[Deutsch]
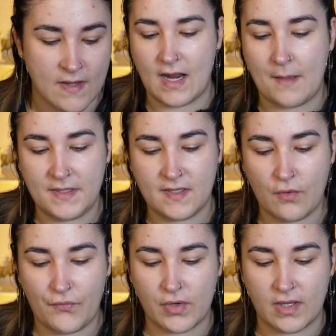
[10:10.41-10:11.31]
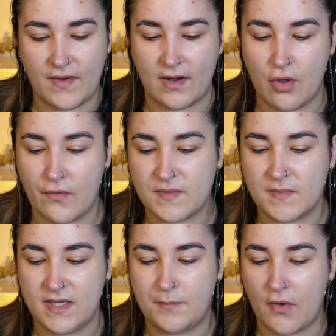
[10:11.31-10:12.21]
Dann habe ich hier noch von Riva Loves
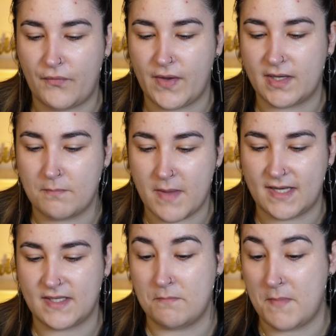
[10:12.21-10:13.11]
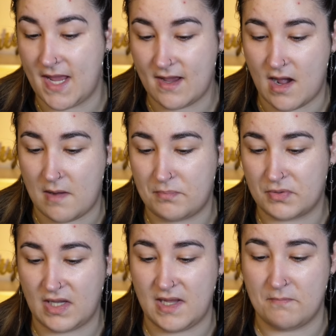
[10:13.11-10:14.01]
Me die Perfect Matte Make-up
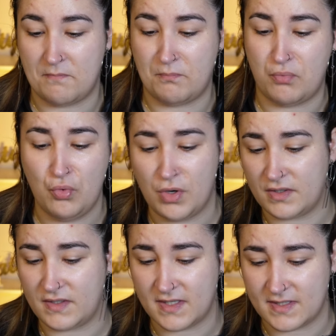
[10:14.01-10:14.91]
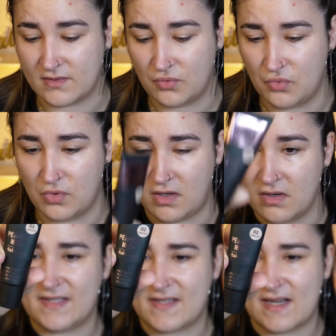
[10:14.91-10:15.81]
Creme Pudertextur
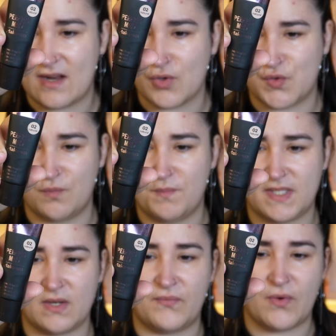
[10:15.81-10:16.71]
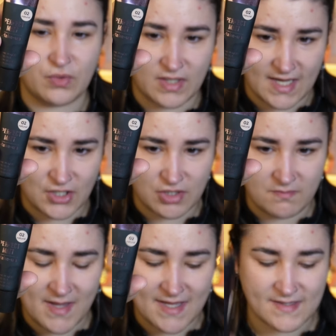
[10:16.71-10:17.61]
ist halt auch so ein bisschen
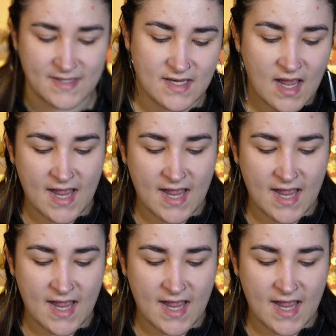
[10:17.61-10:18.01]
Foundation-mäßig.